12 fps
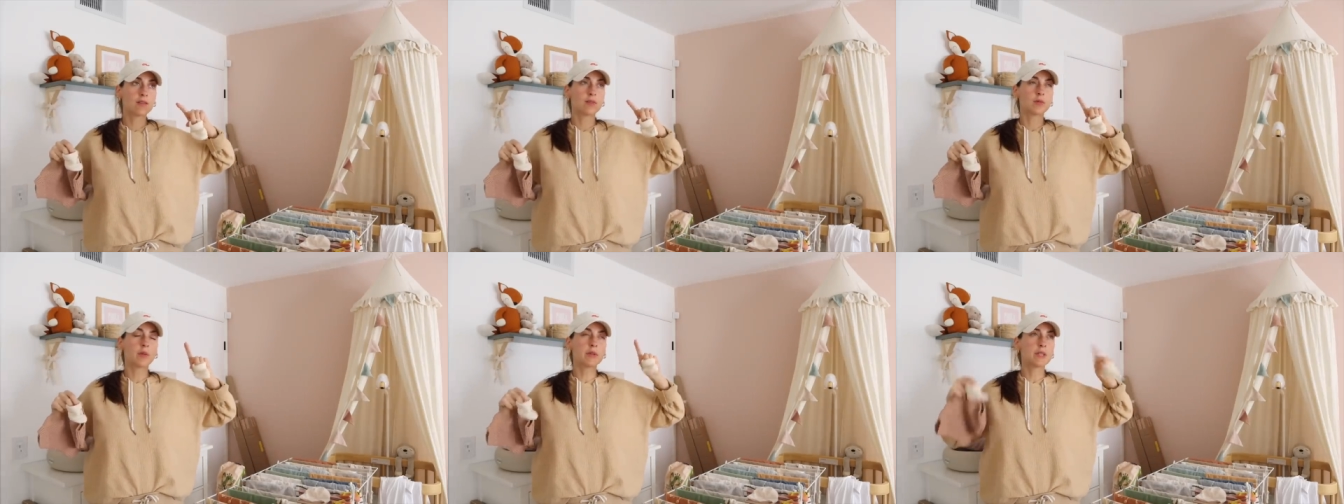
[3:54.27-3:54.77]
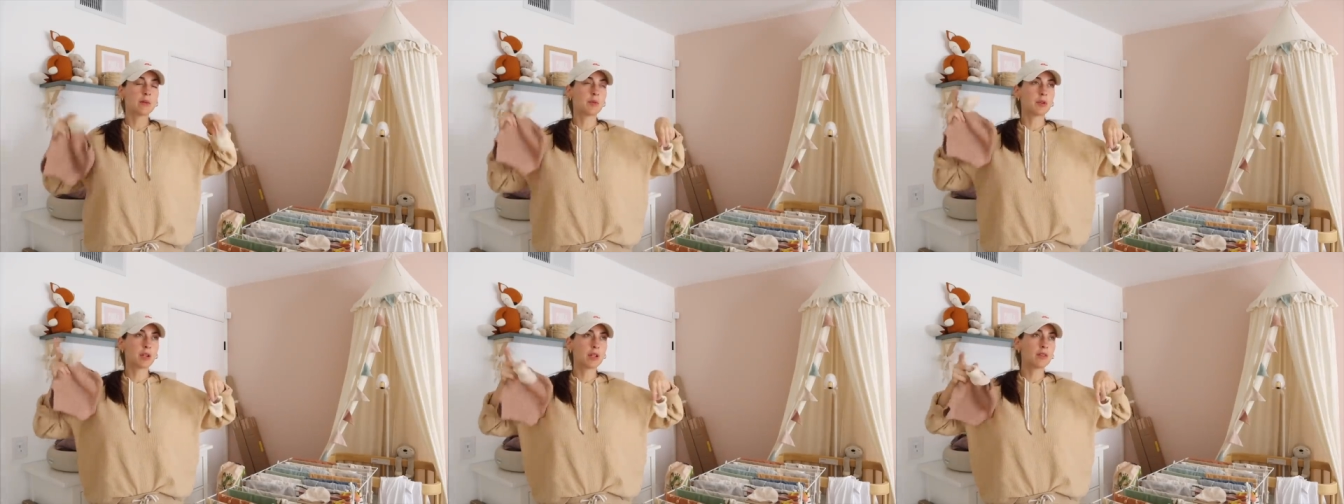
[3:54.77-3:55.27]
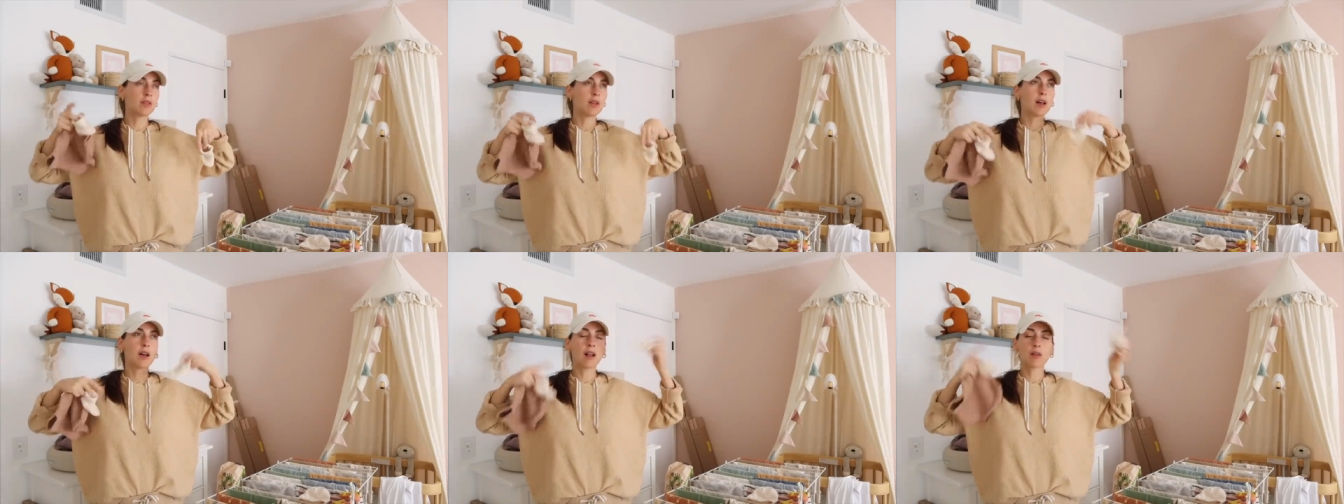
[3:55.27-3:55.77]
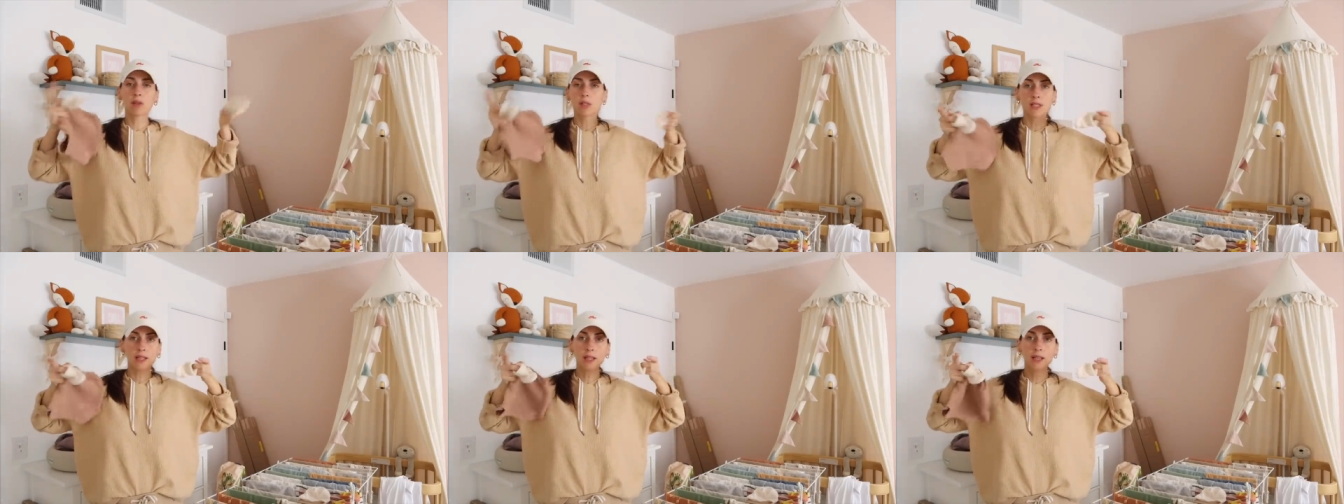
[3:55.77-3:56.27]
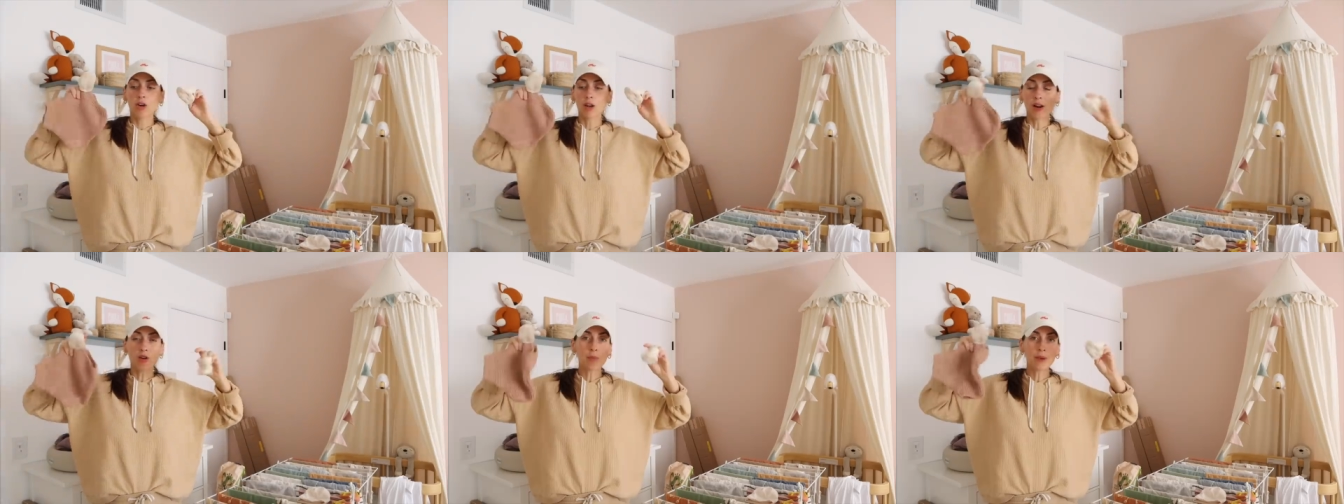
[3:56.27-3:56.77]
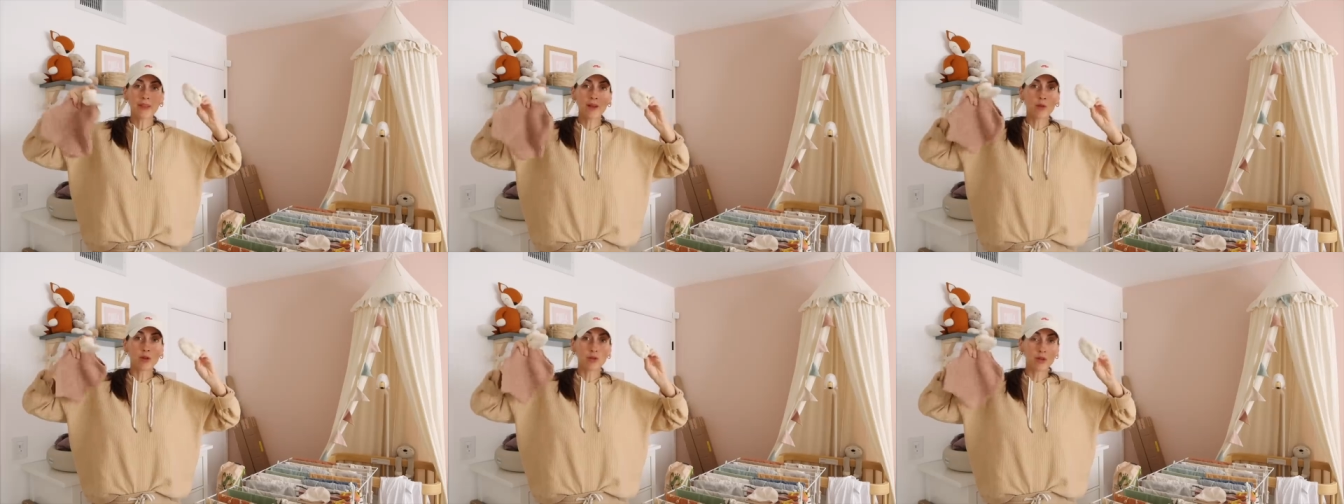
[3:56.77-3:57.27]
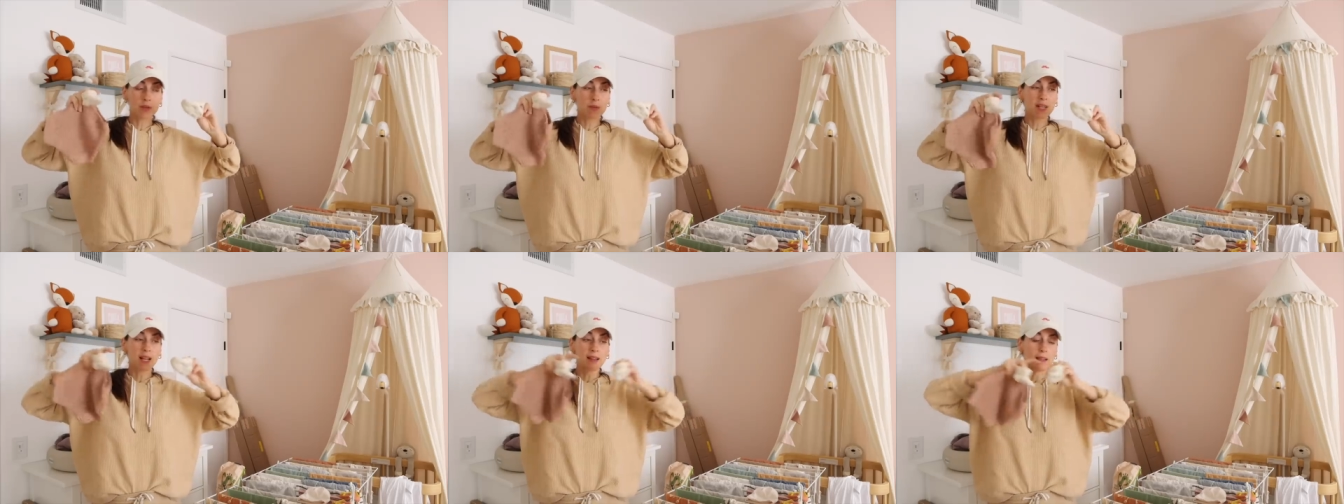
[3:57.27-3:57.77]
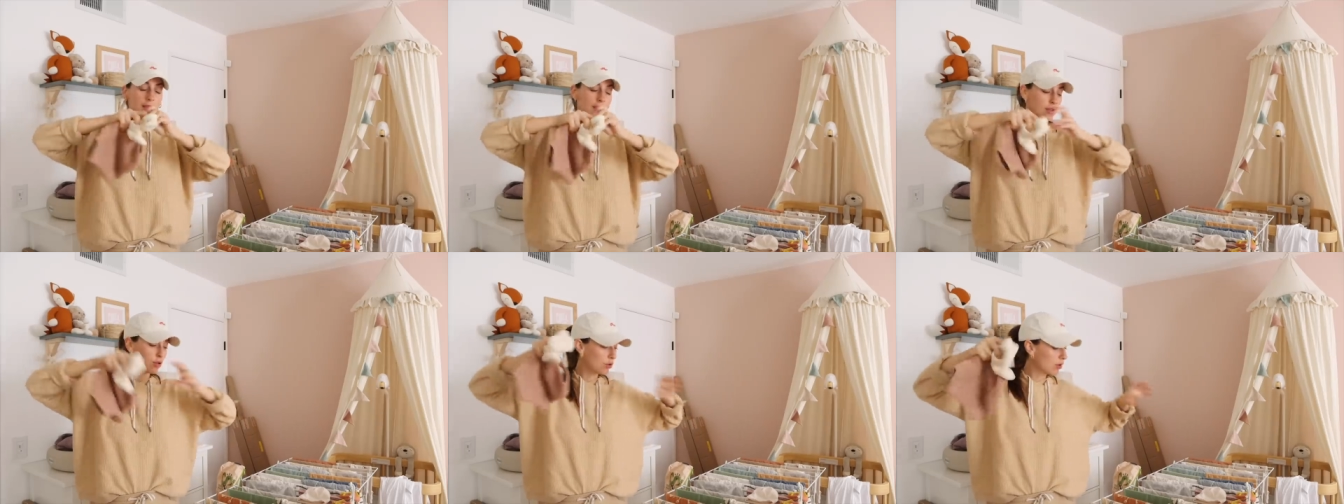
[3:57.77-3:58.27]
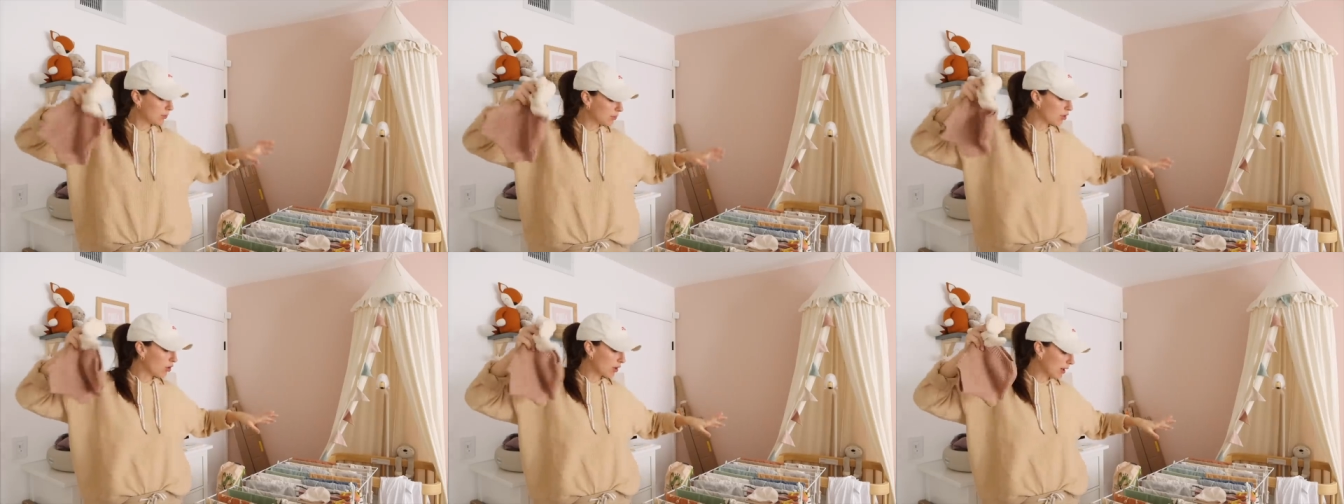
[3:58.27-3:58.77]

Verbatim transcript: O me viste poniéndola, algo así. Con la ropa de cuando es más grandecito. Y bueno, los